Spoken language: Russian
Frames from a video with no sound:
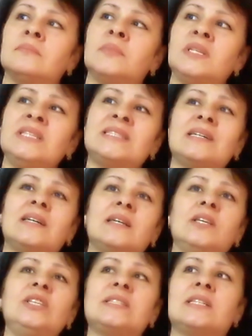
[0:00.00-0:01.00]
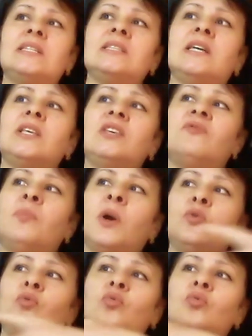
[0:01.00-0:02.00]
искр, искры такие в
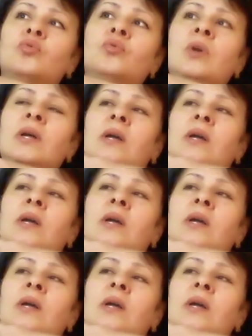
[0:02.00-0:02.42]
мою руку,